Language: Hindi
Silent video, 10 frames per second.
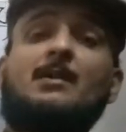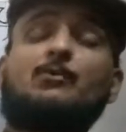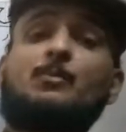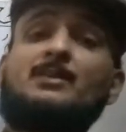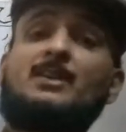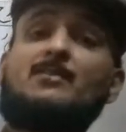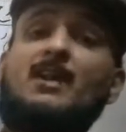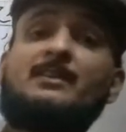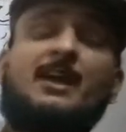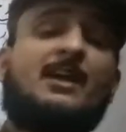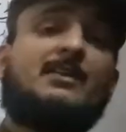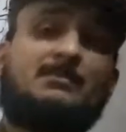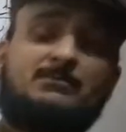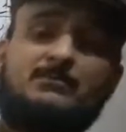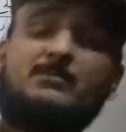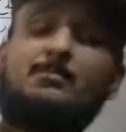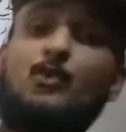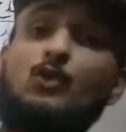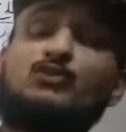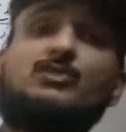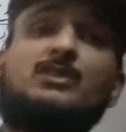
आपको पता है वालदेन बहुत